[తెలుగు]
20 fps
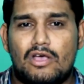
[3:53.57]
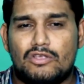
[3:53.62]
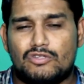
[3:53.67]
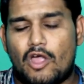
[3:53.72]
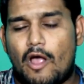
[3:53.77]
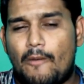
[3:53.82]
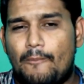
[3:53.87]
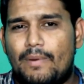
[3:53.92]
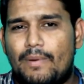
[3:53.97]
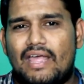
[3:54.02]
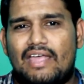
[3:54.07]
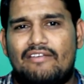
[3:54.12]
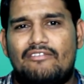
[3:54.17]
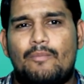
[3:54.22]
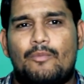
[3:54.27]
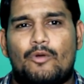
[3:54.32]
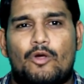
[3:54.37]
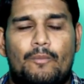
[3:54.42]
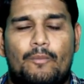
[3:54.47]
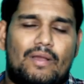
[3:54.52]
సో అప్పుడే ఇవి
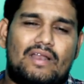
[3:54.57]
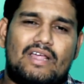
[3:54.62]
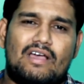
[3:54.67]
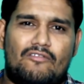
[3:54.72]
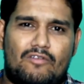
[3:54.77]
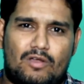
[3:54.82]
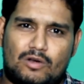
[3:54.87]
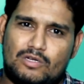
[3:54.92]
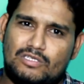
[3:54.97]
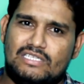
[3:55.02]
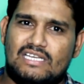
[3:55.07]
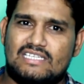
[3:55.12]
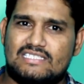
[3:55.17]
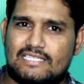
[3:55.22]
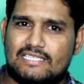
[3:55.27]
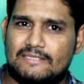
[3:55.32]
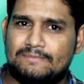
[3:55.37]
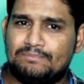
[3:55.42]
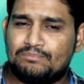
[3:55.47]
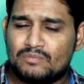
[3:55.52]
ప్రాపర్గా వర్క్
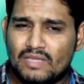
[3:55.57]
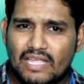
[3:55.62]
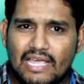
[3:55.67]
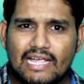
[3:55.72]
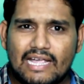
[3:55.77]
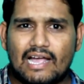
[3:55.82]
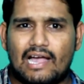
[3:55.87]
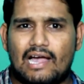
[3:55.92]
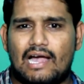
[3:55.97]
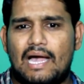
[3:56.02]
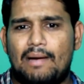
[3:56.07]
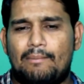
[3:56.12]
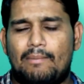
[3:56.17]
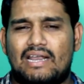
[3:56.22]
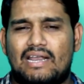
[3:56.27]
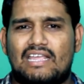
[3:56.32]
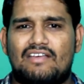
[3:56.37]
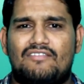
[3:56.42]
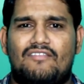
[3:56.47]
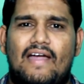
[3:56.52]
చేస్తాయి ఇక
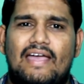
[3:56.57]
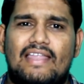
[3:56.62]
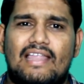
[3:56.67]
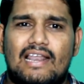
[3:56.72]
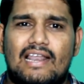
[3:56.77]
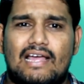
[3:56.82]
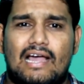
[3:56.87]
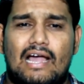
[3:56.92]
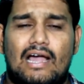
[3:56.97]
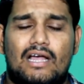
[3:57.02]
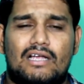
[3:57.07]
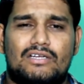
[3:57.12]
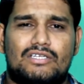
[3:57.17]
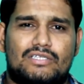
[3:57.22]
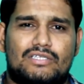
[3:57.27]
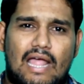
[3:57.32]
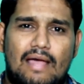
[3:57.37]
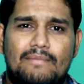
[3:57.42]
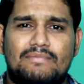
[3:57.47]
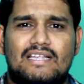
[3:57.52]
మనకి ఫైనల్గా
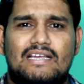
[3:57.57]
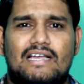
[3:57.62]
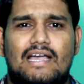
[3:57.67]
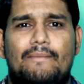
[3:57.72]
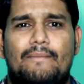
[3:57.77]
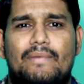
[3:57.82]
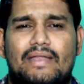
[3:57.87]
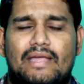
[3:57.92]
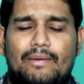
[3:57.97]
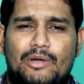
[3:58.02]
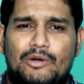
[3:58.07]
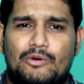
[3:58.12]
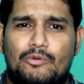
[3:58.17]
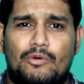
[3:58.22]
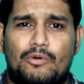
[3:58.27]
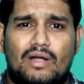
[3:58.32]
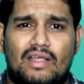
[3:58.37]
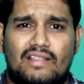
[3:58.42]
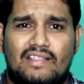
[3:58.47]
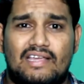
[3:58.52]
శాంసంగ్ కంపెనీ
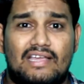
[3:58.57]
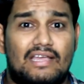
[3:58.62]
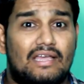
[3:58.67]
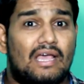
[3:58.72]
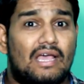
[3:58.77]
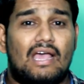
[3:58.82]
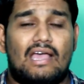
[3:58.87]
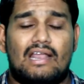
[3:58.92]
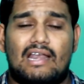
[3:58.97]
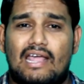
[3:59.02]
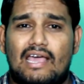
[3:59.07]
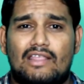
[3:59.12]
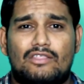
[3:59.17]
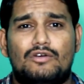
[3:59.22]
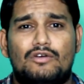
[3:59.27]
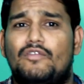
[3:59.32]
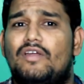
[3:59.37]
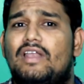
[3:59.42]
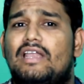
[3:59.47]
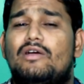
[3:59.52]
ఏమనుకుంటుంది లేదు
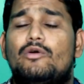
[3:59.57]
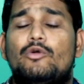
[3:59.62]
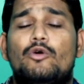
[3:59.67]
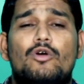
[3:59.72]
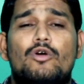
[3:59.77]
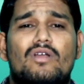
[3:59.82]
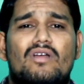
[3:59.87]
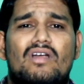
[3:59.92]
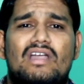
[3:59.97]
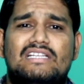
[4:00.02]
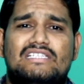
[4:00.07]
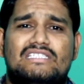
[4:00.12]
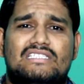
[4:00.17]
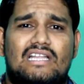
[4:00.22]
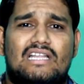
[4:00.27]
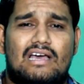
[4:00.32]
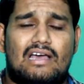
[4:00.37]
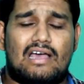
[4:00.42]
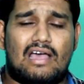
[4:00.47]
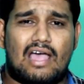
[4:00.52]
వీళ్ళు గూగుల్ వాళ్ళు
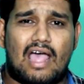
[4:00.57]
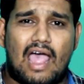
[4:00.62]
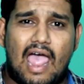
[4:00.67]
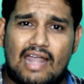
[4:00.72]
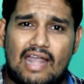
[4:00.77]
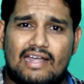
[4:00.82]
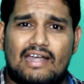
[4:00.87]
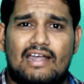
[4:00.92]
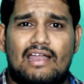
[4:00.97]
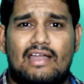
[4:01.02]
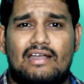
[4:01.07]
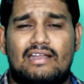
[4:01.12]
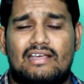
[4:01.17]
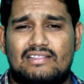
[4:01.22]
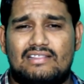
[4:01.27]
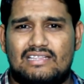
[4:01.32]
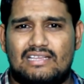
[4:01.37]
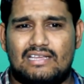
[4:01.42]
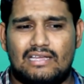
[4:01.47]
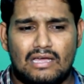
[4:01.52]
ఇచ్చిన ఆండ్రాయిడ్
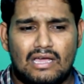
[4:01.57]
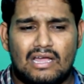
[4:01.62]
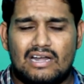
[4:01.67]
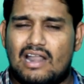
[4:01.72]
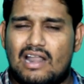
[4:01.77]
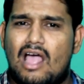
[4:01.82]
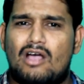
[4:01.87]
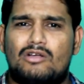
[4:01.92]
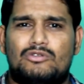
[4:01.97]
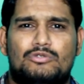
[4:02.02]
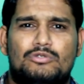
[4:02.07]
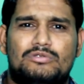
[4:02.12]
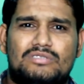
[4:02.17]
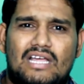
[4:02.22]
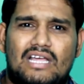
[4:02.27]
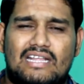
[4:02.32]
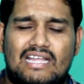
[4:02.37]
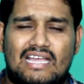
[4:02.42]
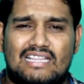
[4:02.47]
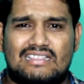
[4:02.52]
అనేది నాకు
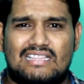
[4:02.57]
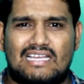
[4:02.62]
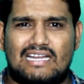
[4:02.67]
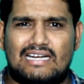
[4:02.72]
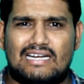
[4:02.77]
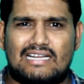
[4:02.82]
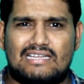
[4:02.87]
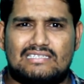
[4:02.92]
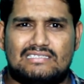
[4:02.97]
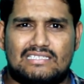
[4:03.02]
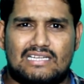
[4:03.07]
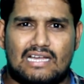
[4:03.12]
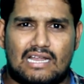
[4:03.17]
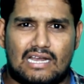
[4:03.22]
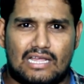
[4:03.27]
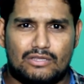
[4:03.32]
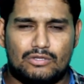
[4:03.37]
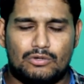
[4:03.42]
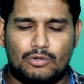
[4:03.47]
చూడటానికి అంత ఇంట్రెస్టింగ్గా లేదు